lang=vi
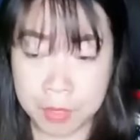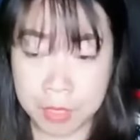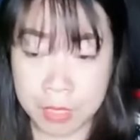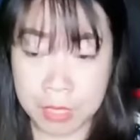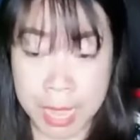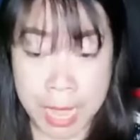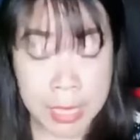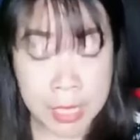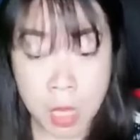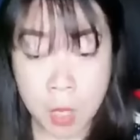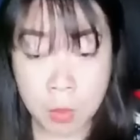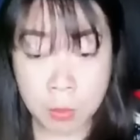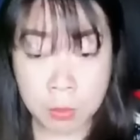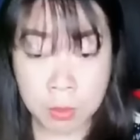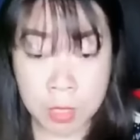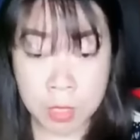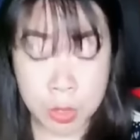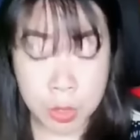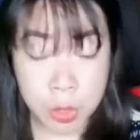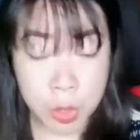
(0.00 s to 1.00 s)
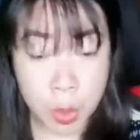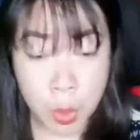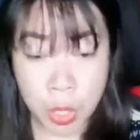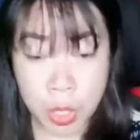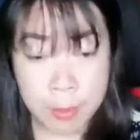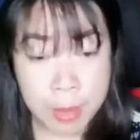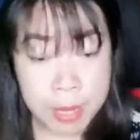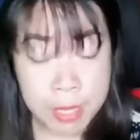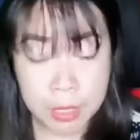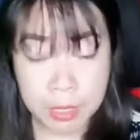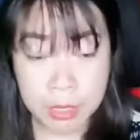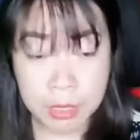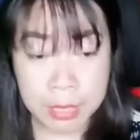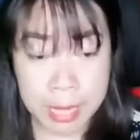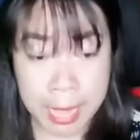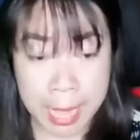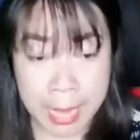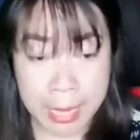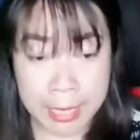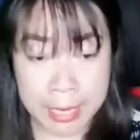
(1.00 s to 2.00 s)
Hắn không từ chối bất cứ
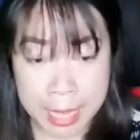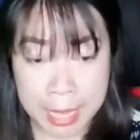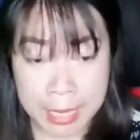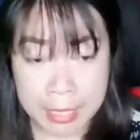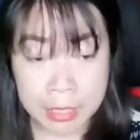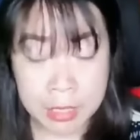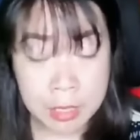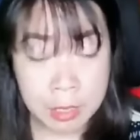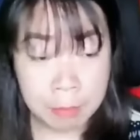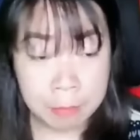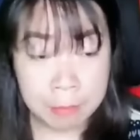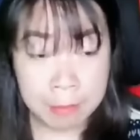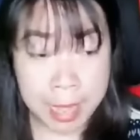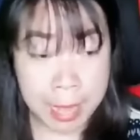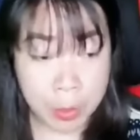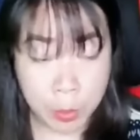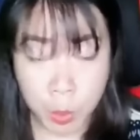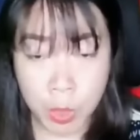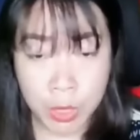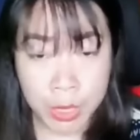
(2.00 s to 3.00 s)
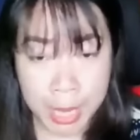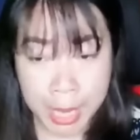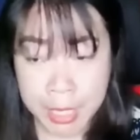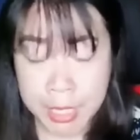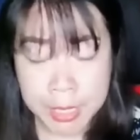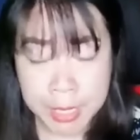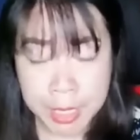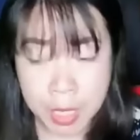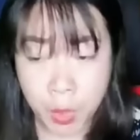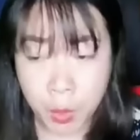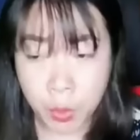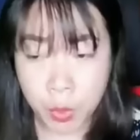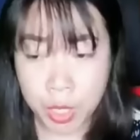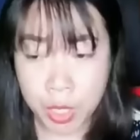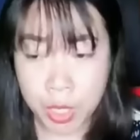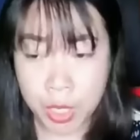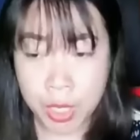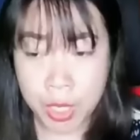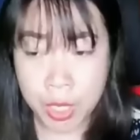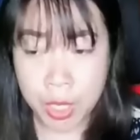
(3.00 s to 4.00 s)
ai đến và uống hết rượu.
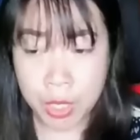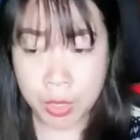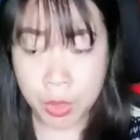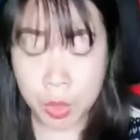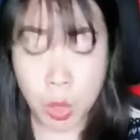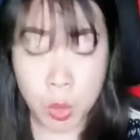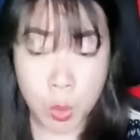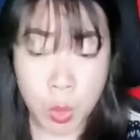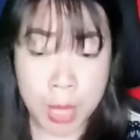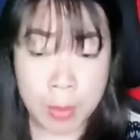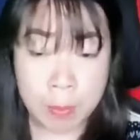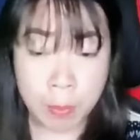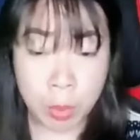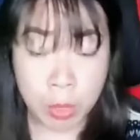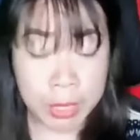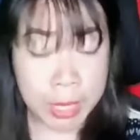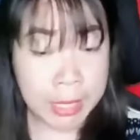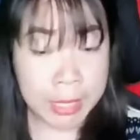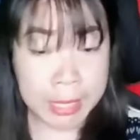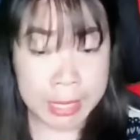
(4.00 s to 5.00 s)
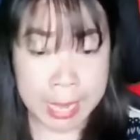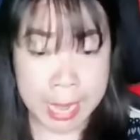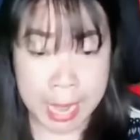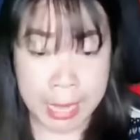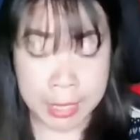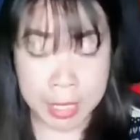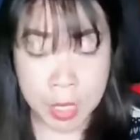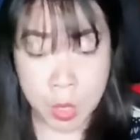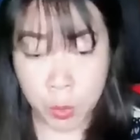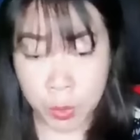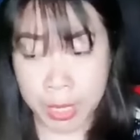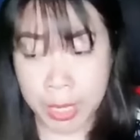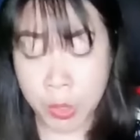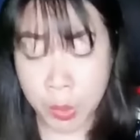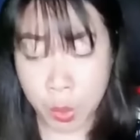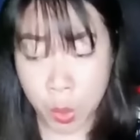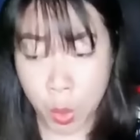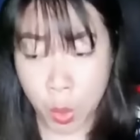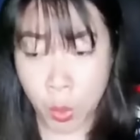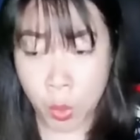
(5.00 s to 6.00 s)
Tôi thuê một căn nhà kiểu căn
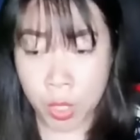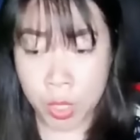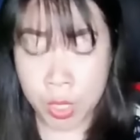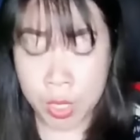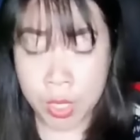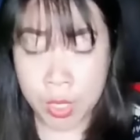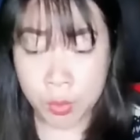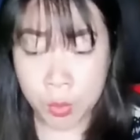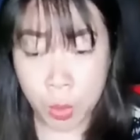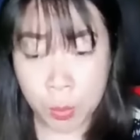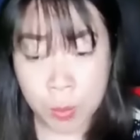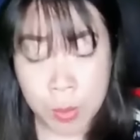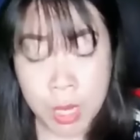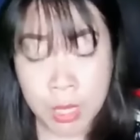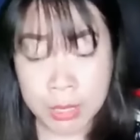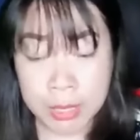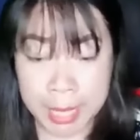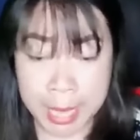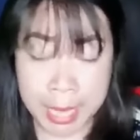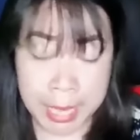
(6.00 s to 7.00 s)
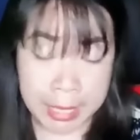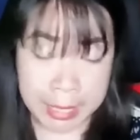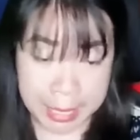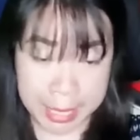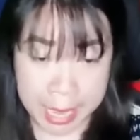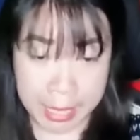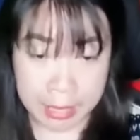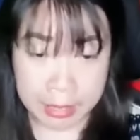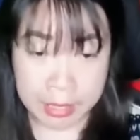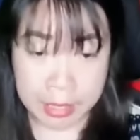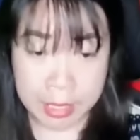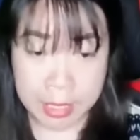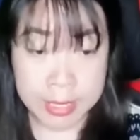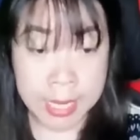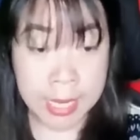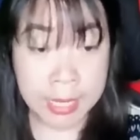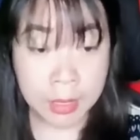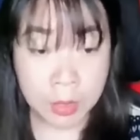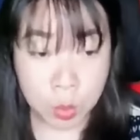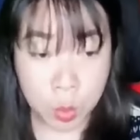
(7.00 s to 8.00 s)
hộ. Tôi bước nhẹ nhàng,
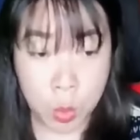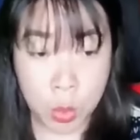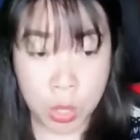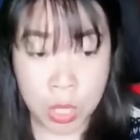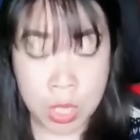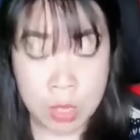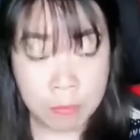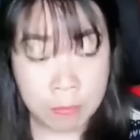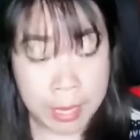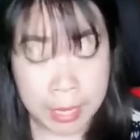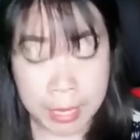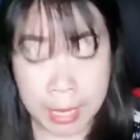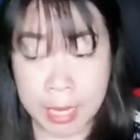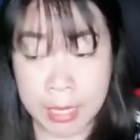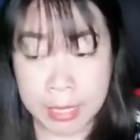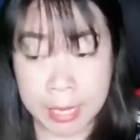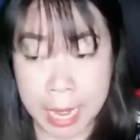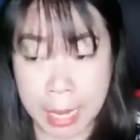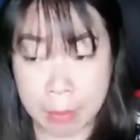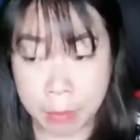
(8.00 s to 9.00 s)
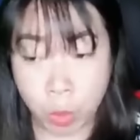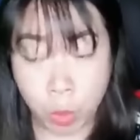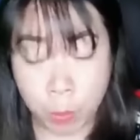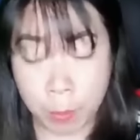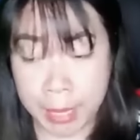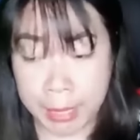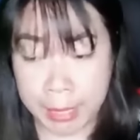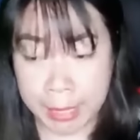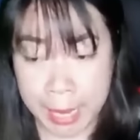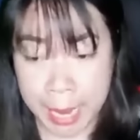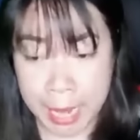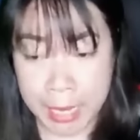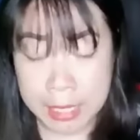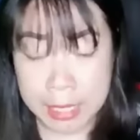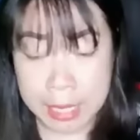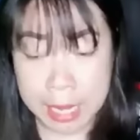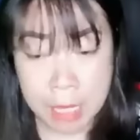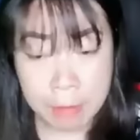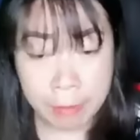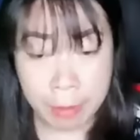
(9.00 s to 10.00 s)
xách túi và ngân nga một bài hát
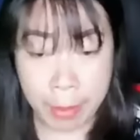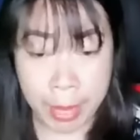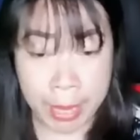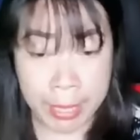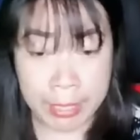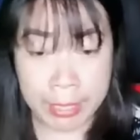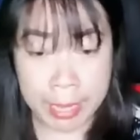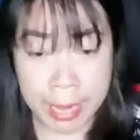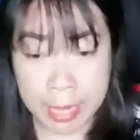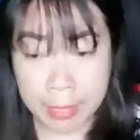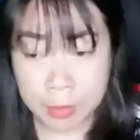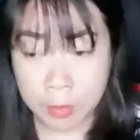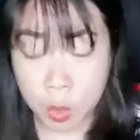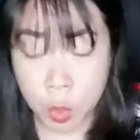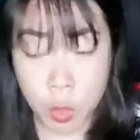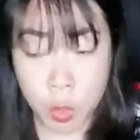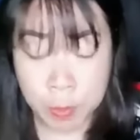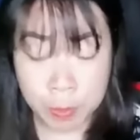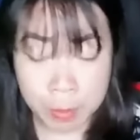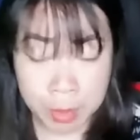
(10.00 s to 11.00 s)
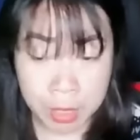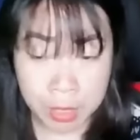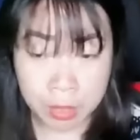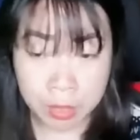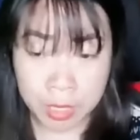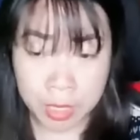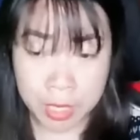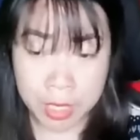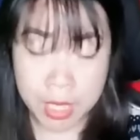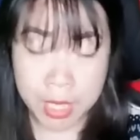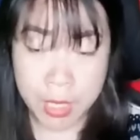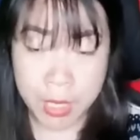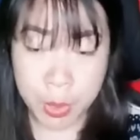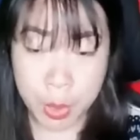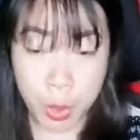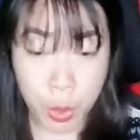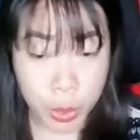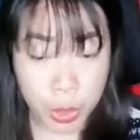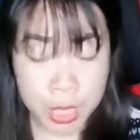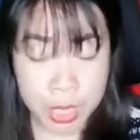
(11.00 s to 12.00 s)
đi vào hành lang tối mờ.
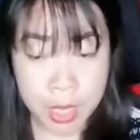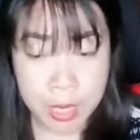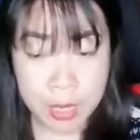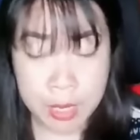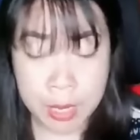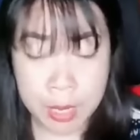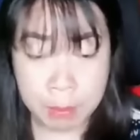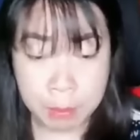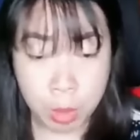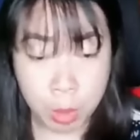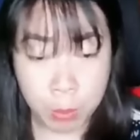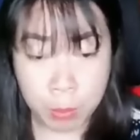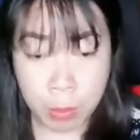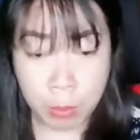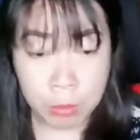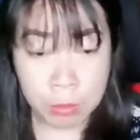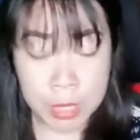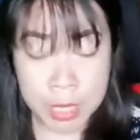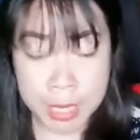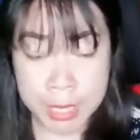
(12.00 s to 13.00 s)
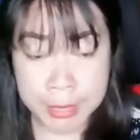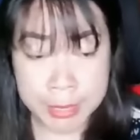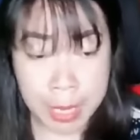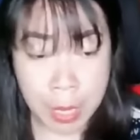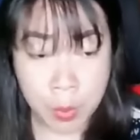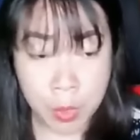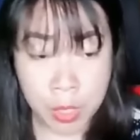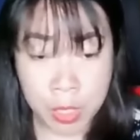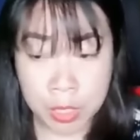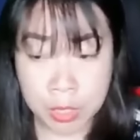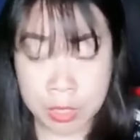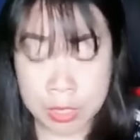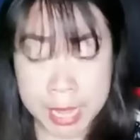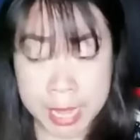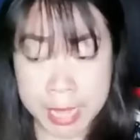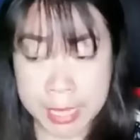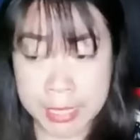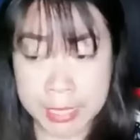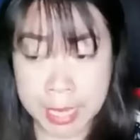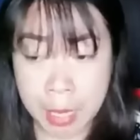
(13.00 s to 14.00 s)
Đột nhiên, một bóng người cao lớn
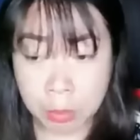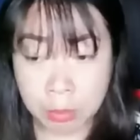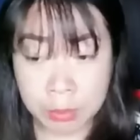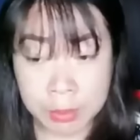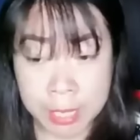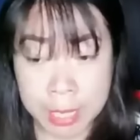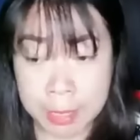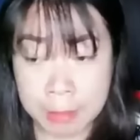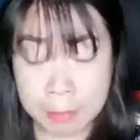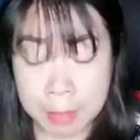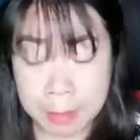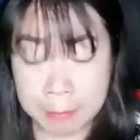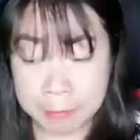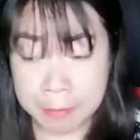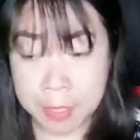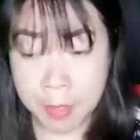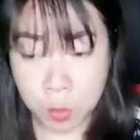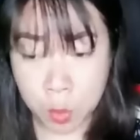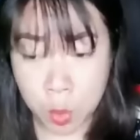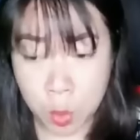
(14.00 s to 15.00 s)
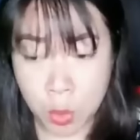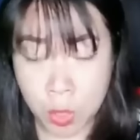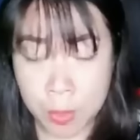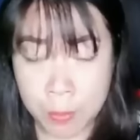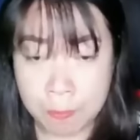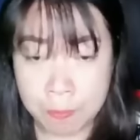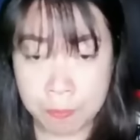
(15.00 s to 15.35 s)
nhanh chóng tiến về phía tôi.